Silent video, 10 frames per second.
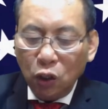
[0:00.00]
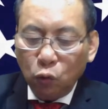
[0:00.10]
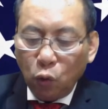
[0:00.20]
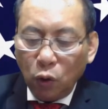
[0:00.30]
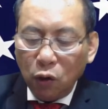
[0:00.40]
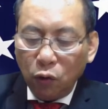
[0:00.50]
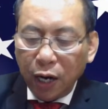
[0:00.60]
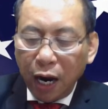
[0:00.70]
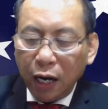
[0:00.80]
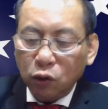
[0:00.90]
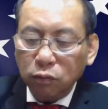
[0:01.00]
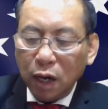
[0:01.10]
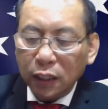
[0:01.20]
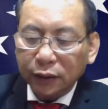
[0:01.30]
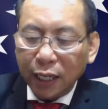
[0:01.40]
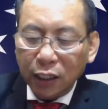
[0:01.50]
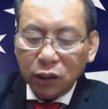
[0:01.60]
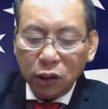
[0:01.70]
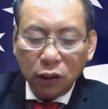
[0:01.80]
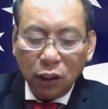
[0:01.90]
Quân đội Nga cũng đang tăng
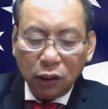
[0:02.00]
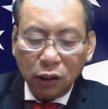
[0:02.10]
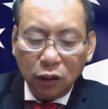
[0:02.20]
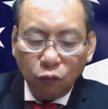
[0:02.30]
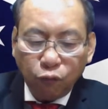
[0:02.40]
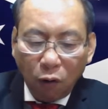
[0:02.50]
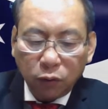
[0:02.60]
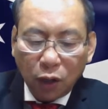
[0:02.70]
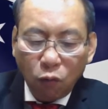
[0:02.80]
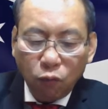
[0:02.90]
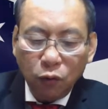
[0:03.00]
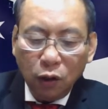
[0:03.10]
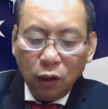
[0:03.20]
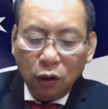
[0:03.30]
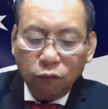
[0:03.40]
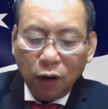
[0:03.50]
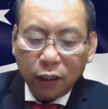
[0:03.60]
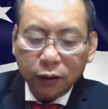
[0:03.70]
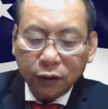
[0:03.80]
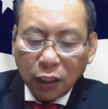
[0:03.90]
cường lực lượng phòng không và
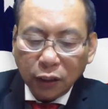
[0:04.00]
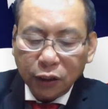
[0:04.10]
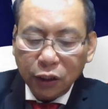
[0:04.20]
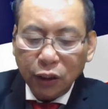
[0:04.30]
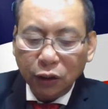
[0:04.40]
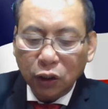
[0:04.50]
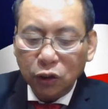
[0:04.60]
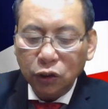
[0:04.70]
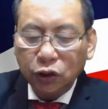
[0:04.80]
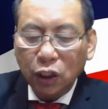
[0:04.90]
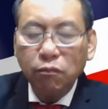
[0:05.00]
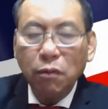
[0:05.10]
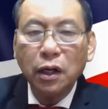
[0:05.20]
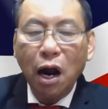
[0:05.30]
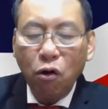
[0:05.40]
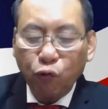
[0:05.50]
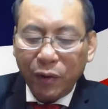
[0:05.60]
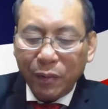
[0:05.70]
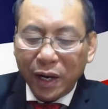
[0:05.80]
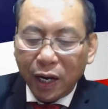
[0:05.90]
tác chiến điện tử trên bán đảo
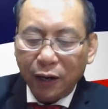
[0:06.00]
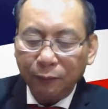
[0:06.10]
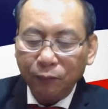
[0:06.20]
Crimea,